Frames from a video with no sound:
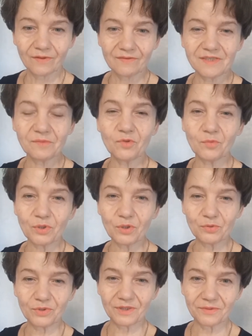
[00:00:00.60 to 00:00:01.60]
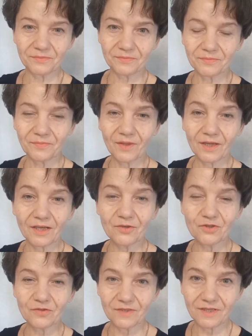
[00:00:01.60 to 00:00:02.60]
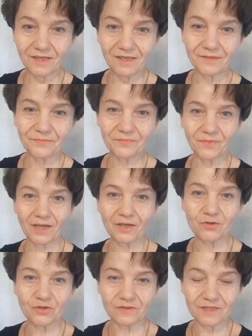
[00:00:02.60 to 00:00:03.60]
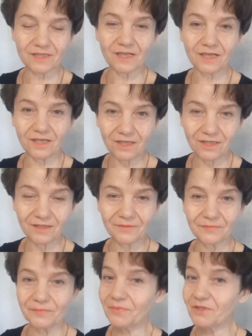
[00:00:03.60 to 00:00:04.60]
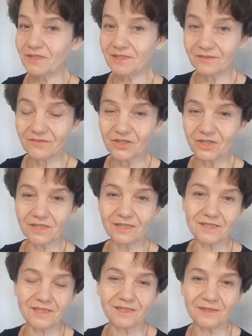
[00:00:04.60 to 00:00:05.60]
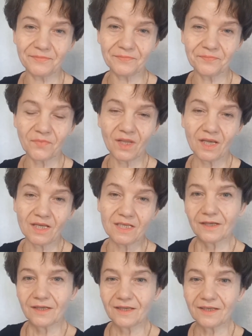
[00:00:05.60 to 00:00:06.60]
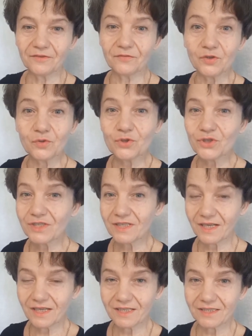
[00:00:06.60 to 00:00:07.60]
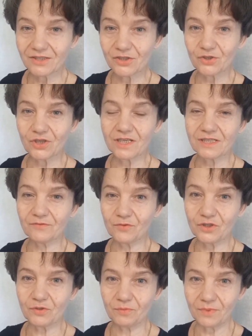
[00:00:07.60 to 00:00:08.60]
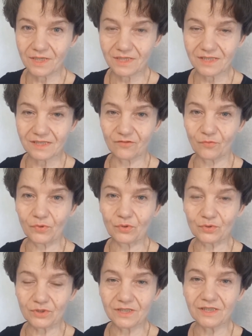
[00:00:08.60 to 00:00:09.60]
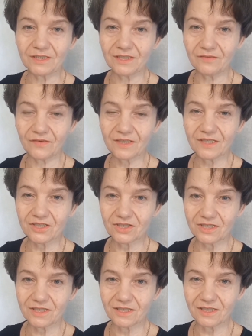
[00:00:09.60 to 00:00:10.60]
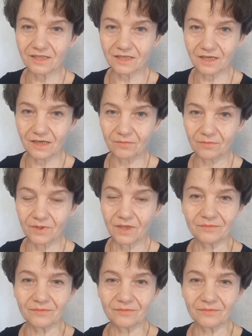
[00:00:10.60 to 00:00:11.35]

Всем доброе утро, хорошего дня, хорошего настроения, позитивчика на день. И вы уже знаете, что я за 8 месяцев похудела на 26 килограмм.